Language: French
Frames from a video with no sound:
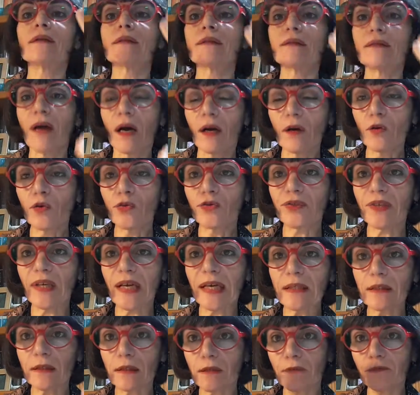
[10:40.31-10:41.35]
Dans le
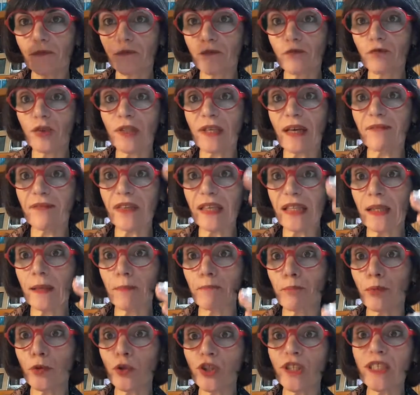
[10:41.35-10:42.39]
texte, vous avez des
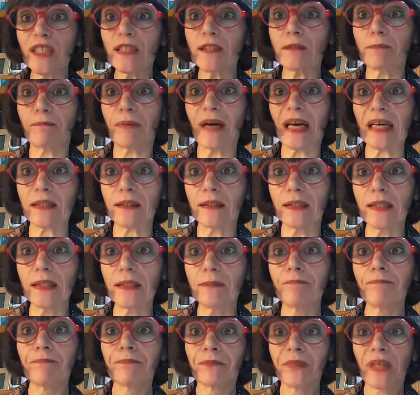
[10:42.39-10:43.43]
petites
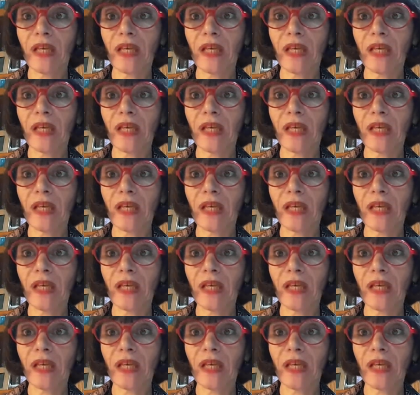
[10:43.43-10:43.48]
parties